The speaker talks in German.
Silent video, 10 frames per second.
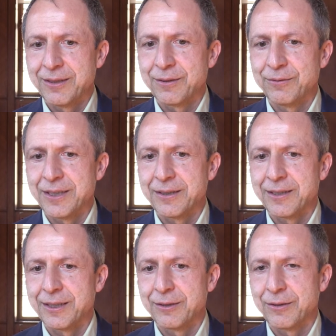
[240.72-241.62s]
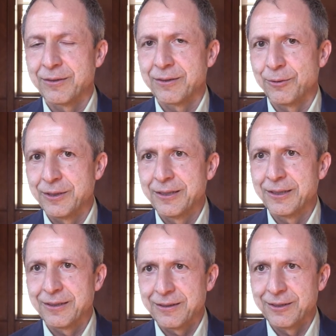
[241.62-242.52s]
es soweit sein
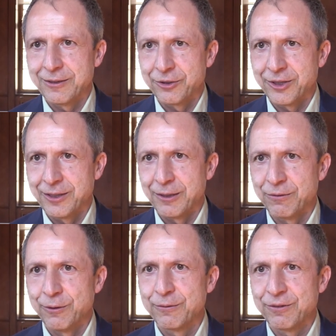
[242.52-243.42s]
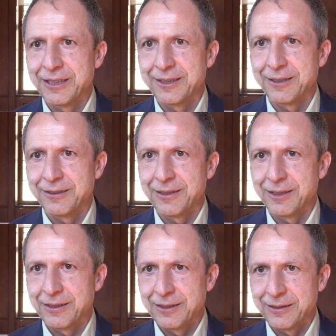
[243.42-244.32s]
sollte, dass dieser Schritt erfolgt von
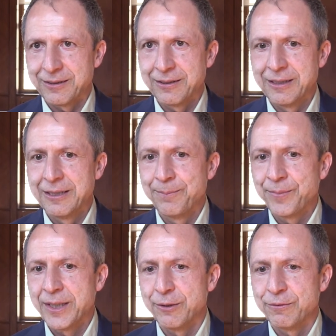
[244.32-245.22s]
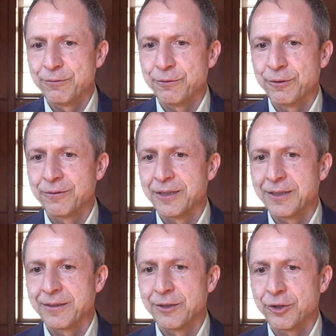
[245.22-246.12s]
Landesseite, dass hier verfügt wird,
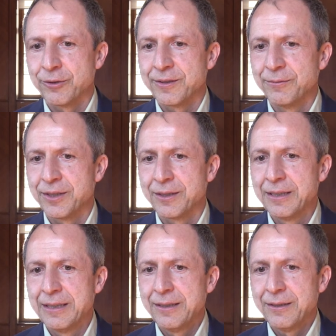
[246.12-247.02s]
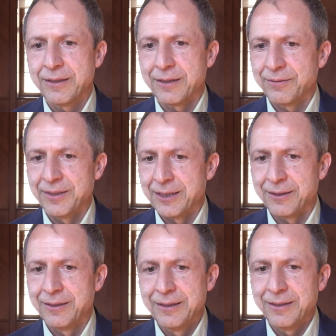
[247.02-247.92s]
dass geschlossen wird, dass
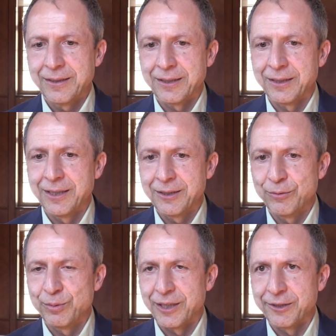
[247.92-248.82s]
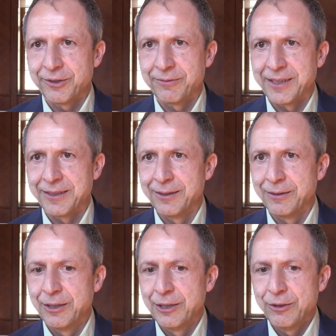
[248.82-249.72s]
wir dann nicht überrascht
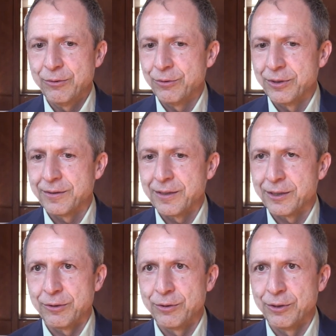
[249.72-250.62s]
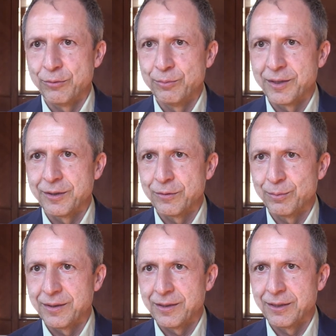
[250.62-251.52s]
werden. Und das hat auch in der Umsetzung
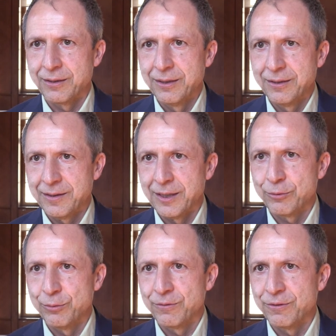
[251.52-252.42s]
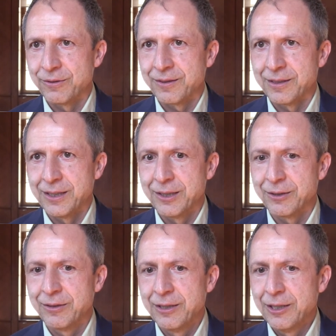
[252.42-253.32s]
bisher sehr gut
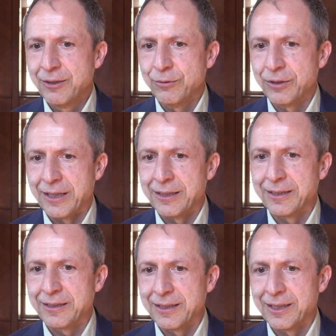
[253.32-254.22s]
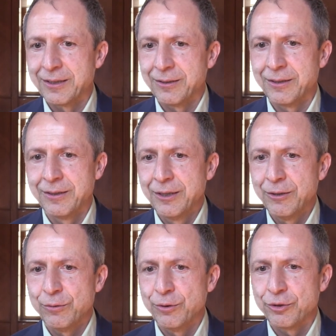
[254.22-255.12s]
funktioniert und alle Träger
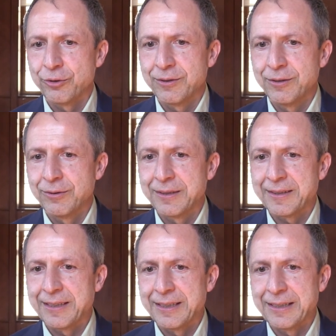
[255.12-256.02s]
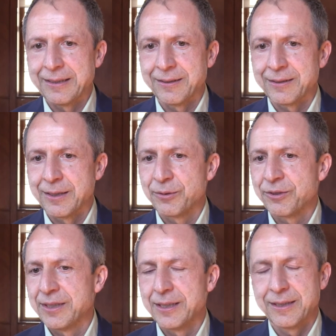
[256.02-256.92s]
unterstützen uns da. Also
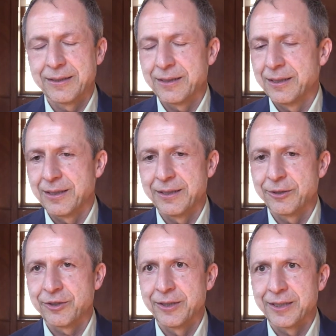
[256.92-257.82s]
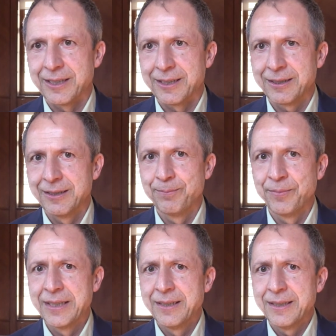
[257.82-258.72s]
selbst wenn jetzt in den nächsten Tagen
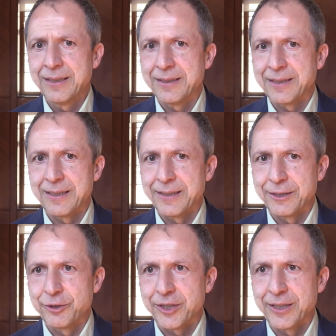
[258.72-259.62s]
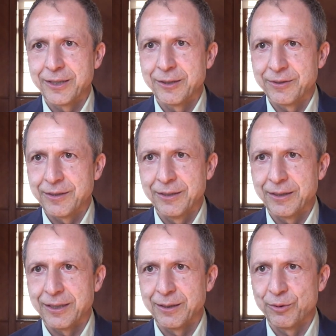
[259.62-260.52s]
die Zahlen ansteigen, aus
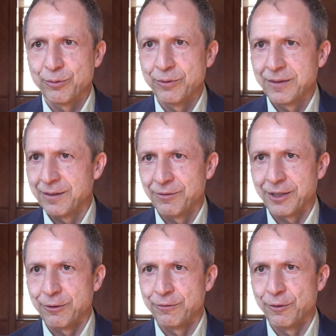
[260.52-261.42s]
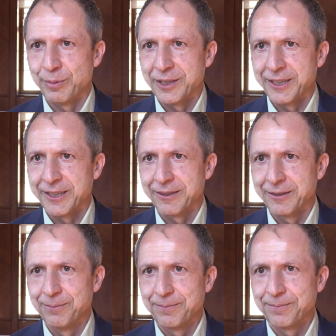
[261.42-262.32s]
irgendeinem Grund sind wir darauf vorbereitet.